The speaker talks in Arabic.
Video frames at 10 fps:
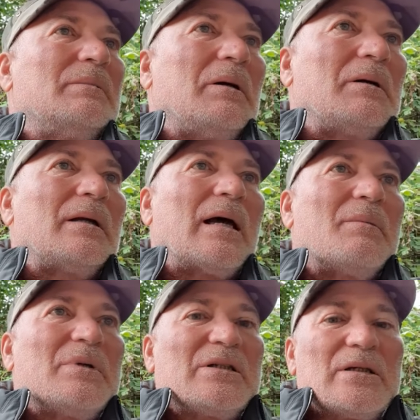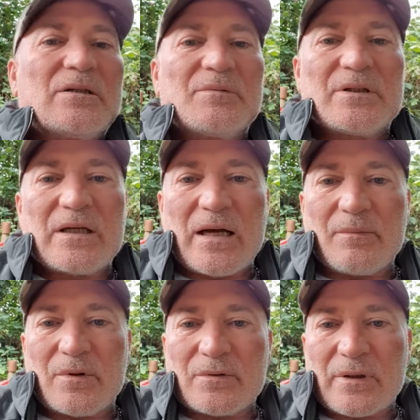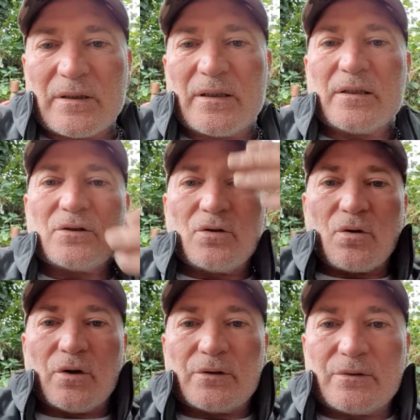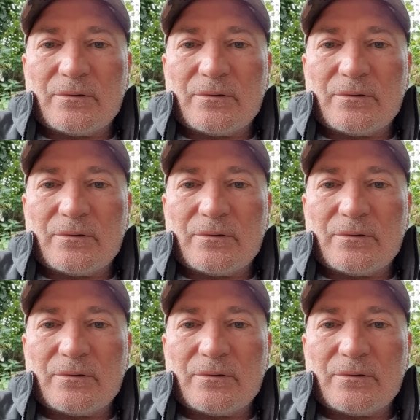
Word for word: عام الجيش باش نعملو قداش تقعد